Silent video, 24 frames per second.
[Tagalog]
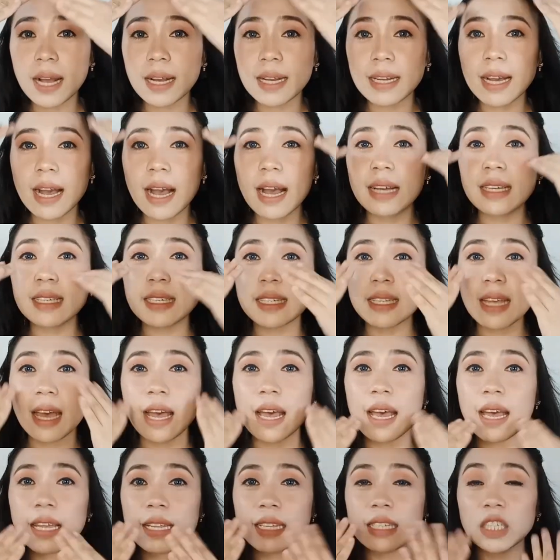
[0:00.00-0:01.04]
hanggang
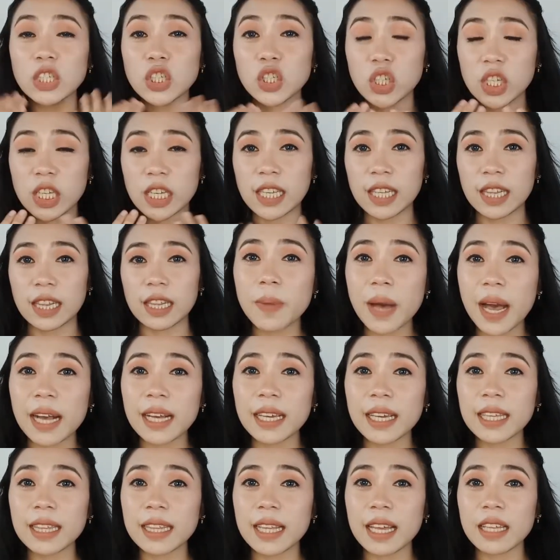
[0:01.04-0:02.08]
sa chin.
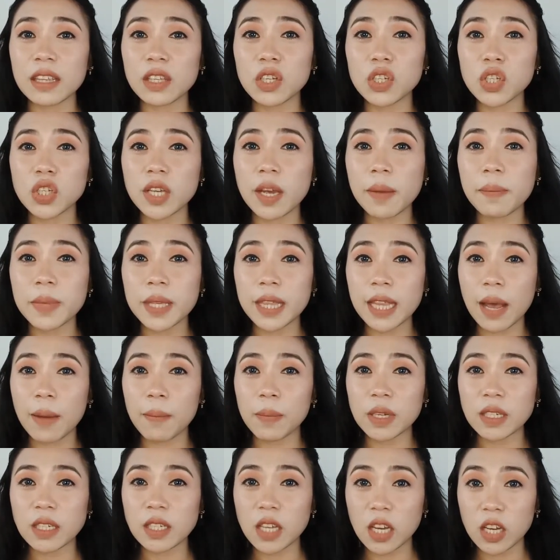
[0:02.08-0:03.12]
Bakit natin siya
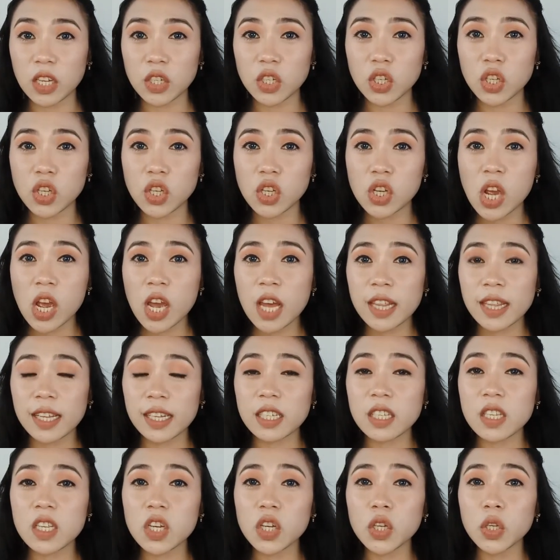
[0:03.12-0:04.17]
minamassage
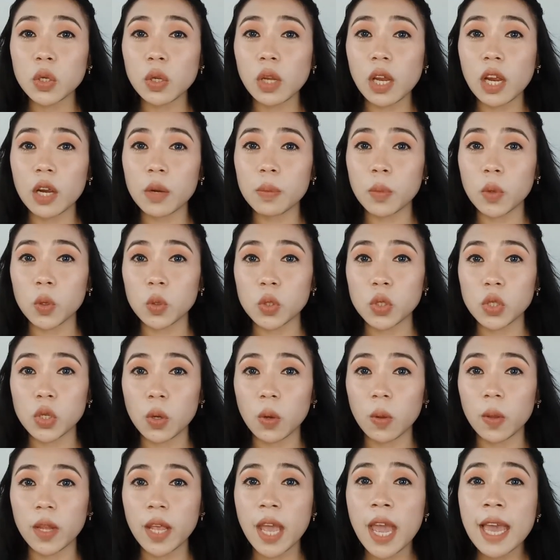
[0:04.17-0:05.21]
ng circular
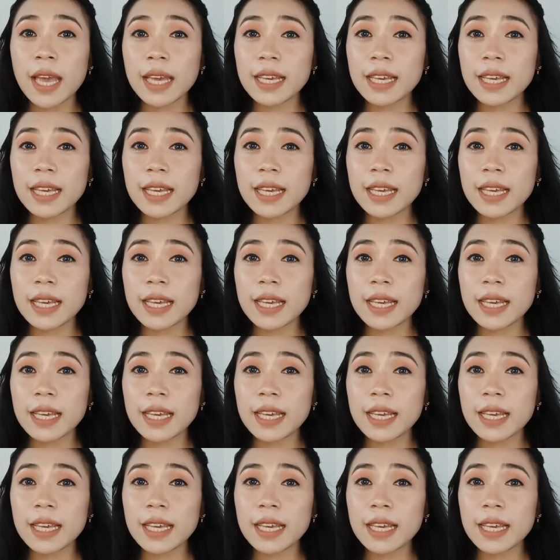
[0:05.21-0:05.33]
motion?